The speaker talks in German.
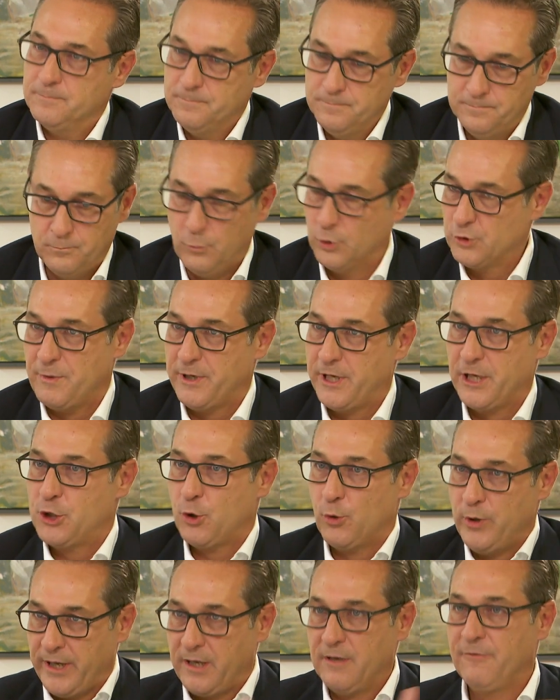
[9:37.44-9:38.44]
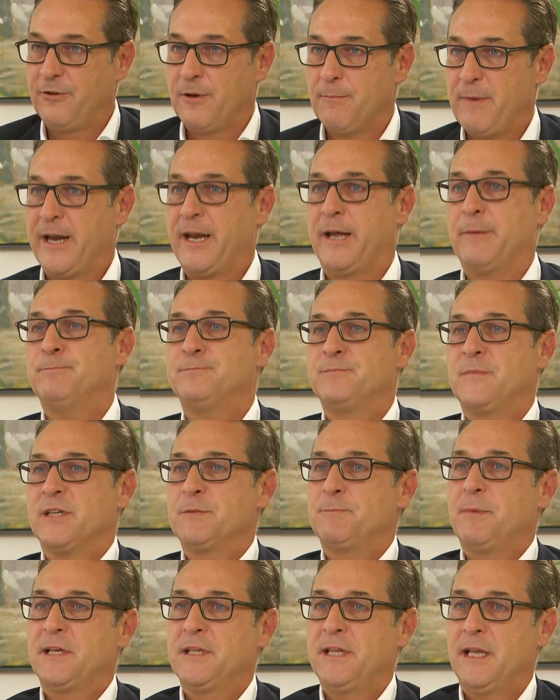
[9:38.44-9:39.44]
muss mich entschuldigen für meine
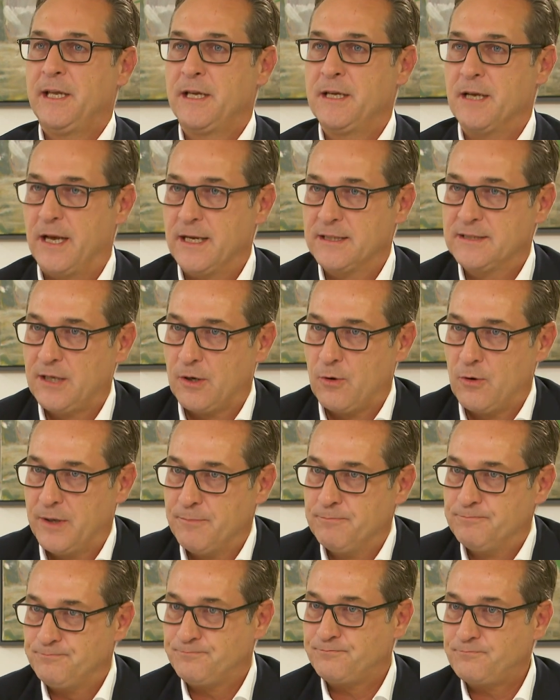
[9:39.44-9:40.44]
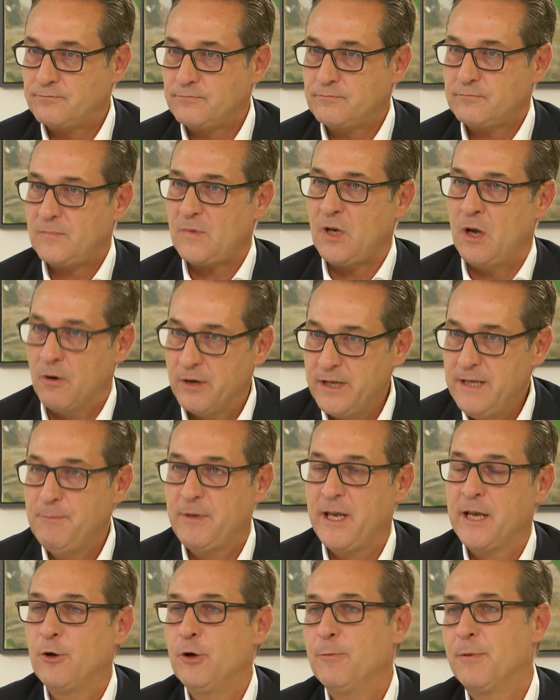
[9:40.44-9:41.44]
despektierlichen Äußerungen, auch ihm
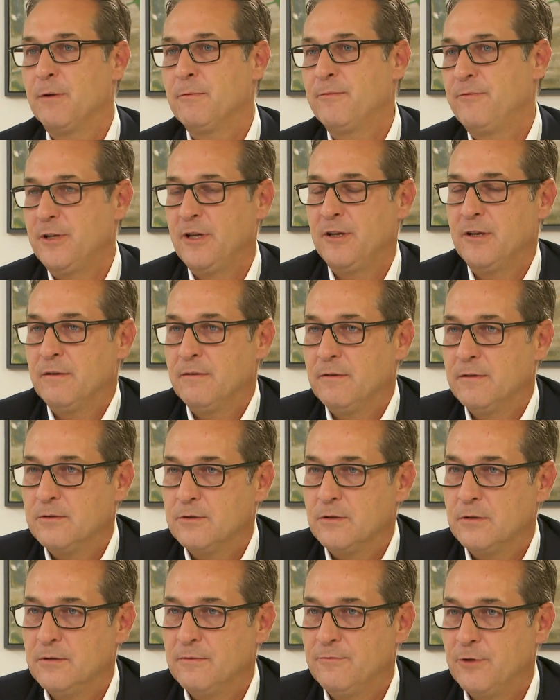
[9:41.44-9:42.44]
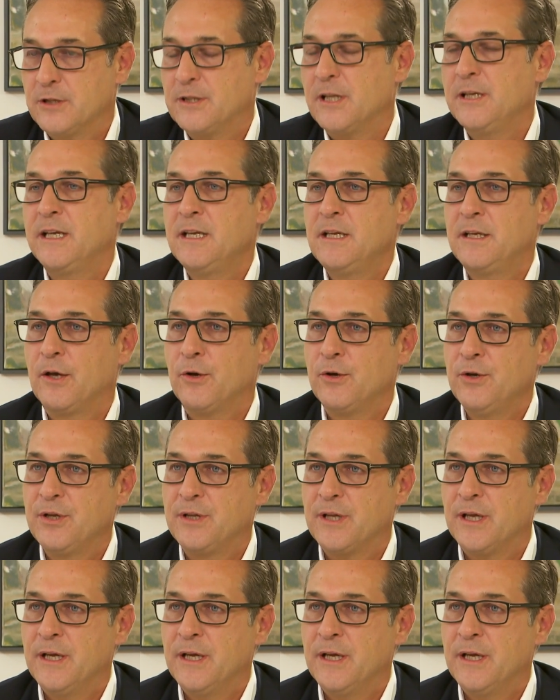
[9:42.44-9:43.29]
gegenüber, für die fürchterlichen Gerüchte.